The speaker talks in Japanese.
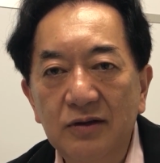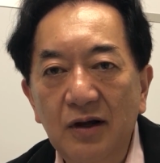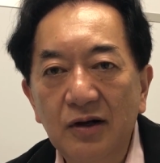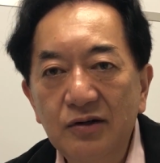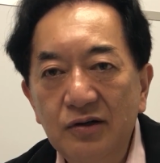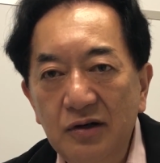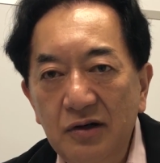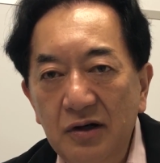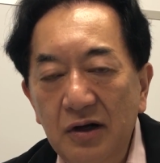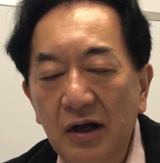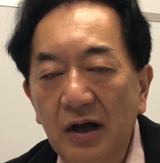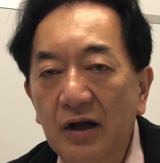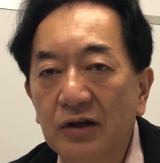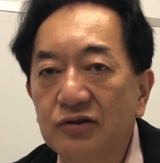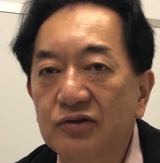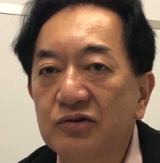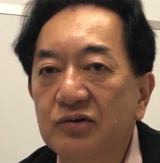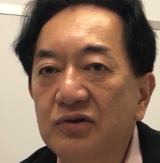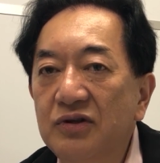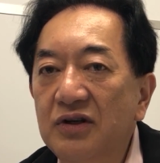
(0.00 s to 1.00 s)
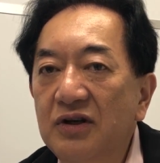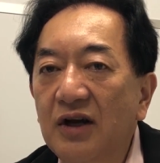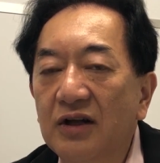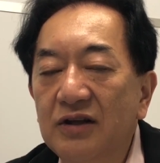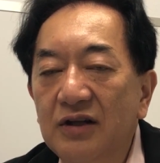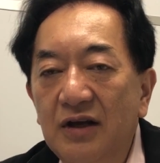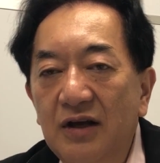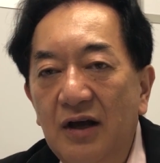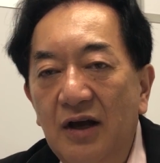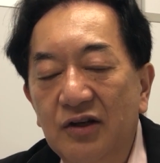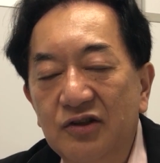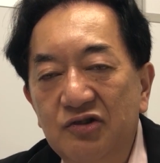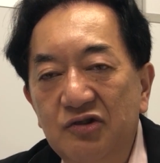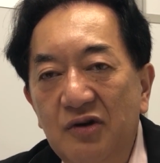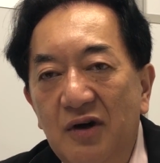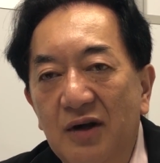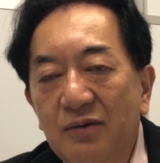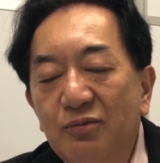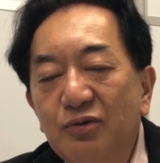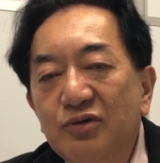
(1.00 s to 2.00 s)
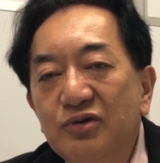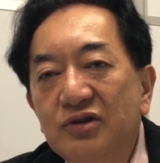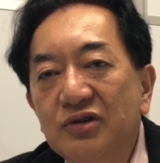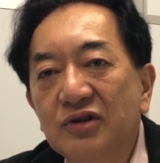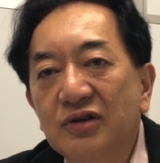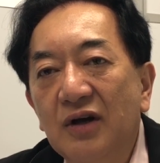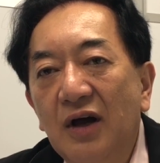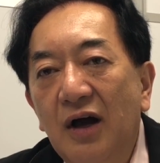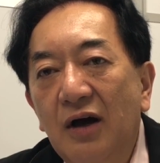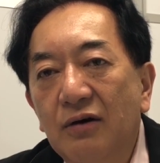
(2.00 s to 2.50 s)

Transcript: 全く作り方や味わいも違う